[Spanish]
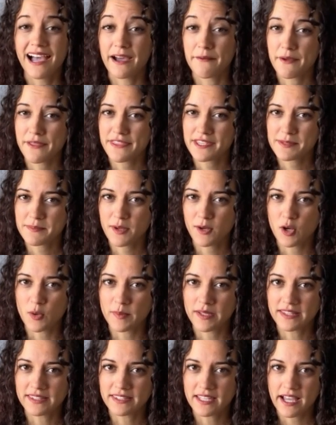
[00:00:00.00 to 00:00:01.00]
A veces me
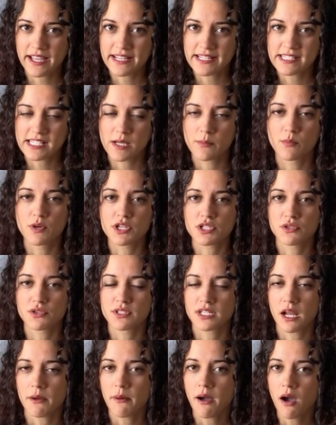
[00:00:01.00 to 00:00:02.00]
comentáis que en vuestro
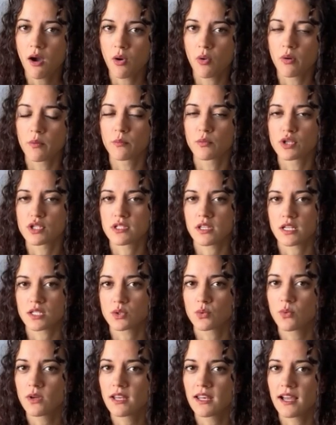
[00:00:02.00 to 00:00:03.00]
trabajo o en vuestra
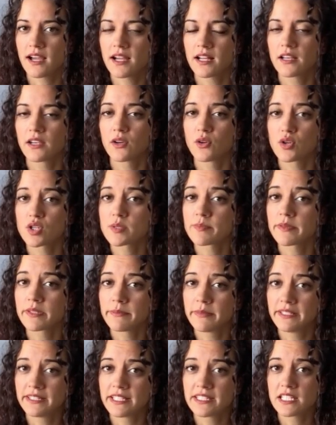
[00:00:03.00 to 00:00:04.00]
escuela no os
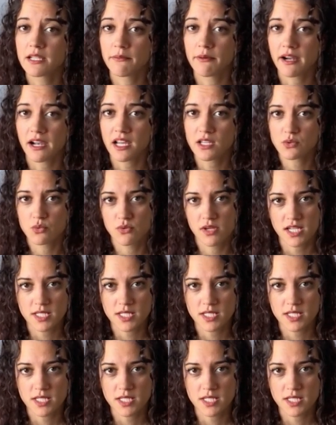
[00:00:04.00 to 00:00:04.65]
permiten llevar las uñas